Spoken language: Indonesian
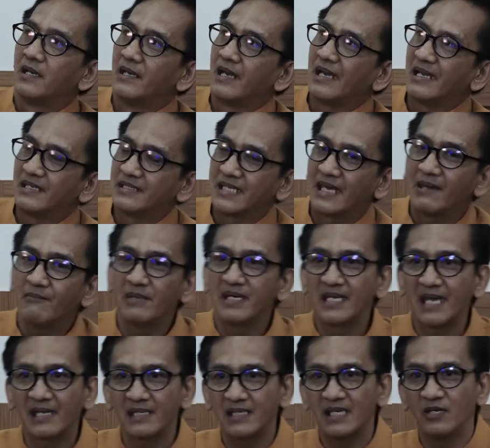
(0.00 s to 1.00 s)
Nah, saya
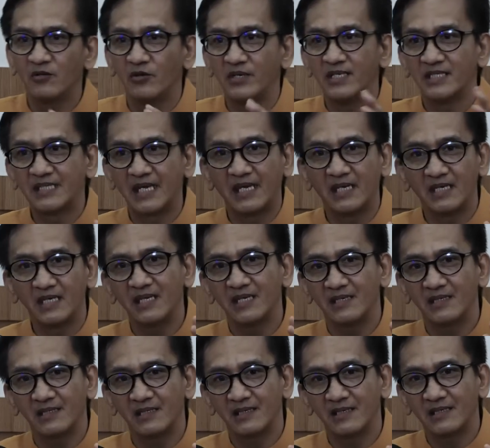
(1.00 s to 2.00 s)
melihat Indonesia
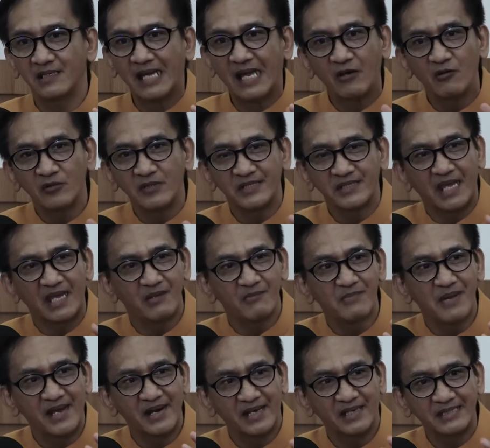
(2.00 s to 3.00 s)
ini kalau kita
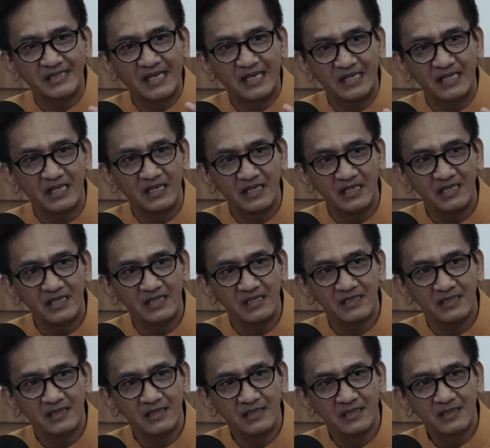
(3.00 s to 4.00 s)
ibaratkan
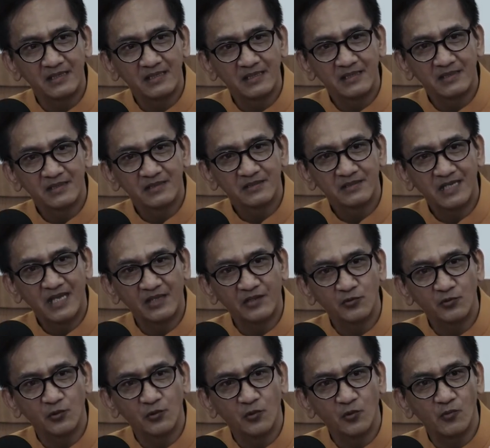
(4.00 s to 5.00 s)
ini
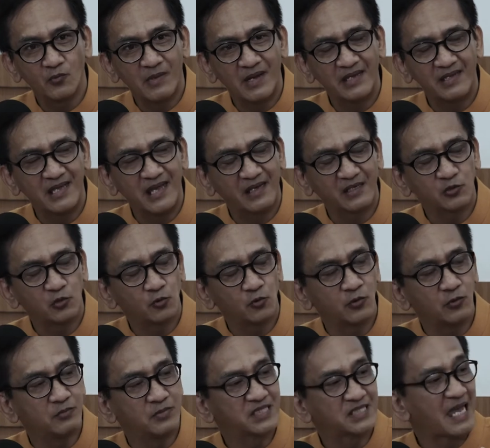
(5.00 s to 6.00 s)
satu rumah yang
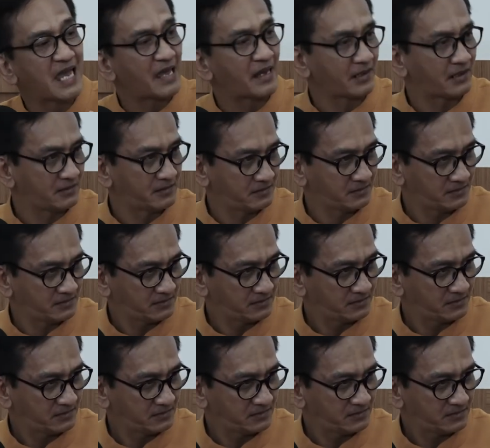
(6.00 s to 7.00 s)
cukup besar.
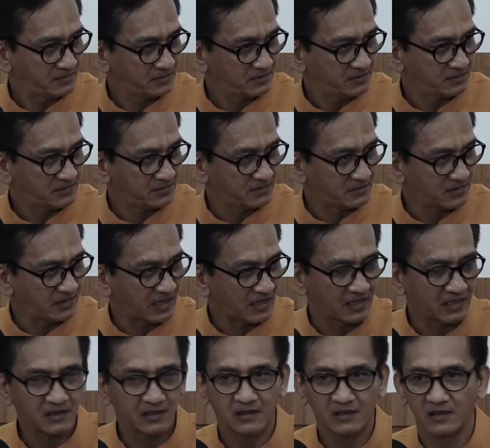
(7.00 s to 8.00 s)

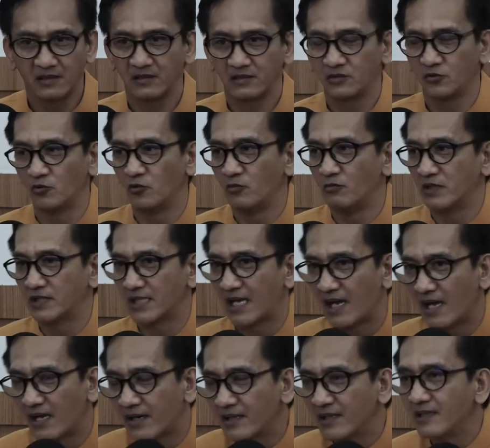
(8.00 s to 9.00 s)
Ya, cukup
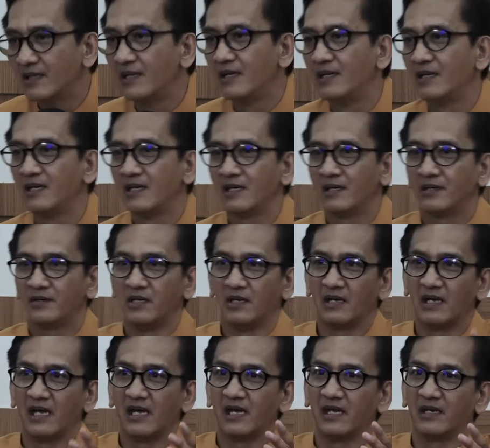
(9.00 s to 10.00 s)
besar
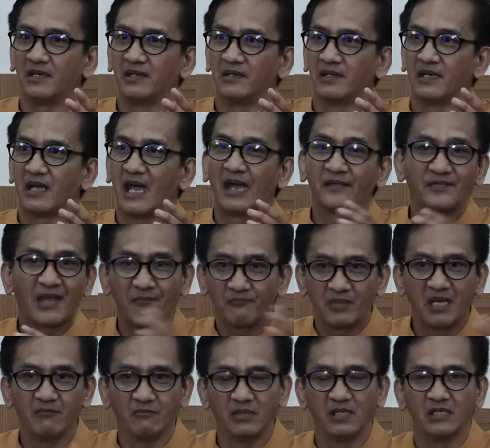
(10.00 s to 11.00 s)
dengan
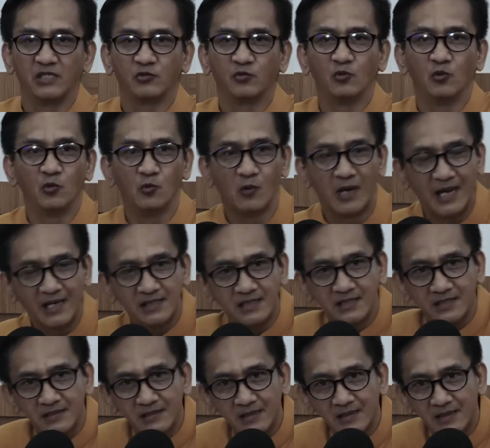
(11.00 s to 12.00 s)
atap yang begitu
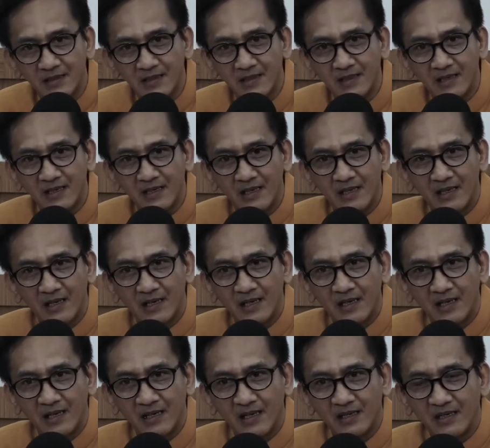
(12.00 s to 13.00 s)
luas.
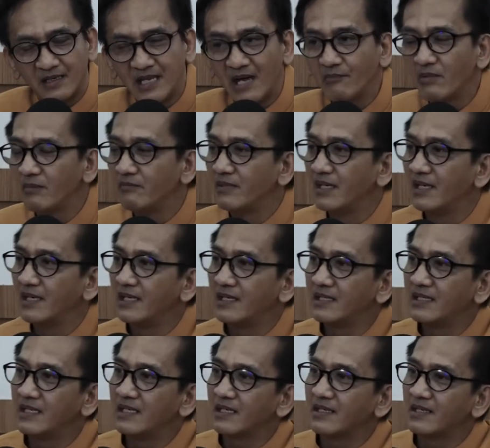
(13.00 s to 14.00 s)
Dia
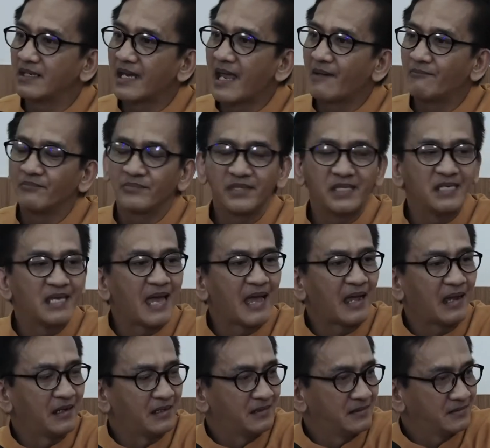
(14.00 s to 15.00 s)
memiliki enam
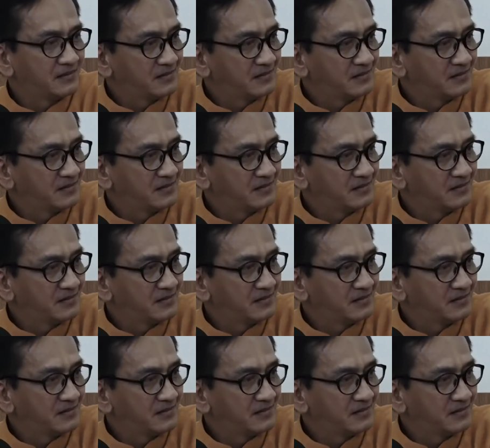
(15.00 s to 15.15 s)
tiang.